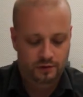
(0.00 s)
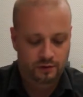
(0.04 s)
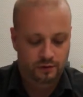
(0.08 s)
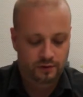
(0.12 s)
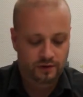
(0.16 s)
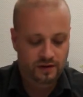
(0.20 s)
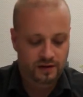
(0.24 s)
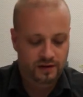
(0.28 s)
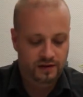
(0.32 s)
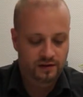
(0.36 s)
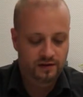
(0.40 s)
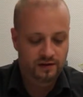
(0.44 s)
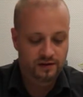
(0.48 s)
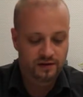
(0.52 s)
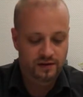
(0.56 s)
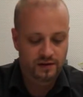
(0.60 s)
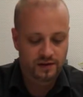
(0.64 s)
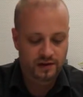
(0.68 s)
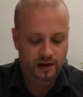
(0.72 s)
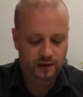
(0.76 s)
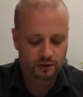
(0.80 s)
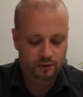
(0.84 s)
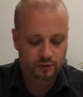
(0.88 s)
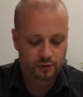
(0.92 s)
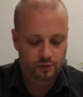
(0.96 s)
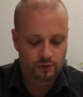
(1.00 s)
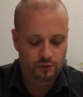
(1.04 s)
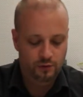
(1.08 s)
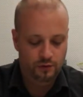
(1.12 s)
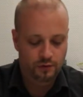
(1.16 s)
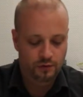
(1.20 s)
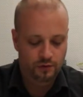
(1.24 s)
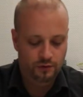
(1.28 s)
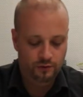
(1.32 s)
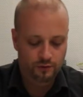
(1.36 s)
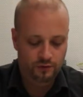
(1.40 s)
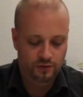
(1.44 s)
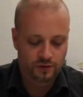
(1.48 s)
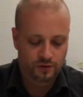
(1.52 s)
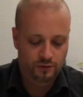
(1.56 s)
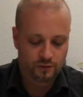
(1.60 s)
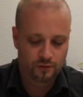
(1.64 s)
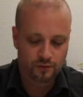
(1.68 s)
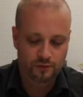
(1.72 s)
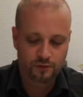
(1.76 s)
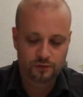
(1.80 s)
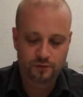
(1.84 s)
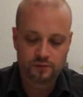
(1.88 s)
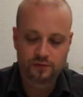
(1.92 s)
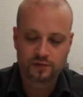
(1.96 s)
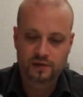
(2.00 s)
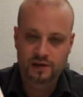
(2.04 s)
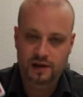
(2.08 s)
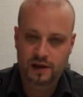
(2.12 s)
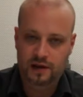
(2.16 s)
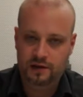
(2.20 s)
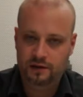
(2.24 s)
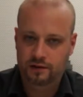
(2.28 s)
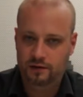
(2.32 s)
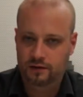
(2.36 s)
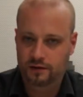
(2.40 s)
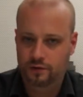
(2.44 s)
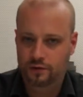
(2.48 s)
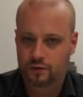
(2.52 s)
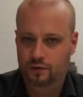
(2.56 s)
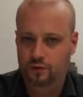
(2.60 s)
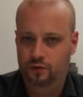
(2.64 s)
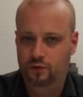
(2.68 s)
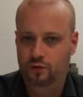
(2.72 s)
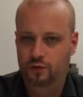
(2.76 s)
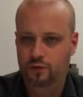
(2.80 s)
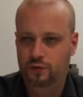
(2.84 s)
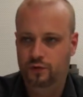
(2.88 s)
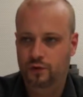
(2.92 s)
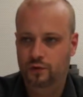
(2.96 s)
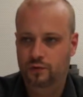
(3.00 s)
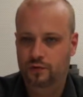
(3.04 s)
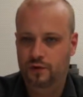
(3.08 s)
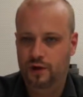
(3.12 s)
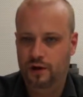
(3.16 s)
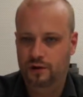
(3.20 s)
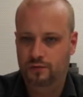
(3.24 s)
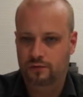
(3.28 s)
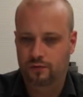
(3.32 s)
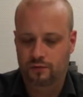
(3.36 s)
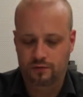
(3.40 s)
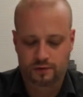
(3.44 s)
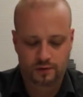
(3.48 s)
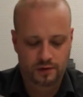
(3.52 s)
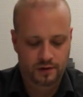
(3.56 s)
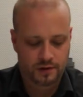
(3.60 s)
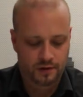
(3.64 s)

Dans ces 10 cartes lieux, nous avons une carte, souffle du dragon.